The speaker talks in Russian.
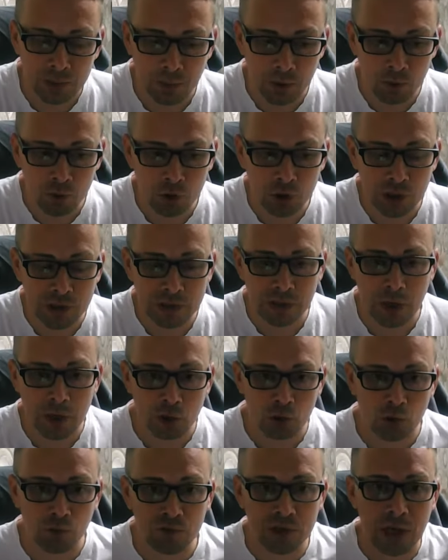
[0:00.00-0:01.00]
потому что
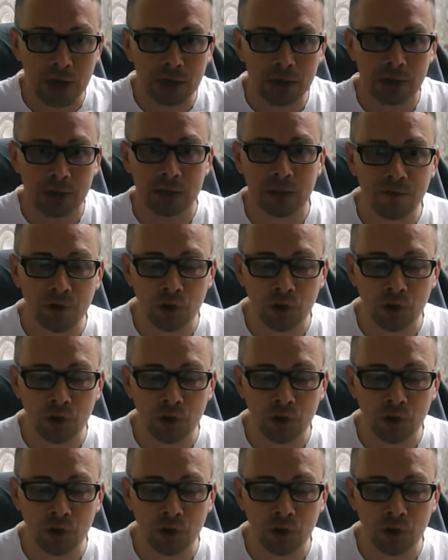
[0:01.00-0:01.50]
сразу взяться за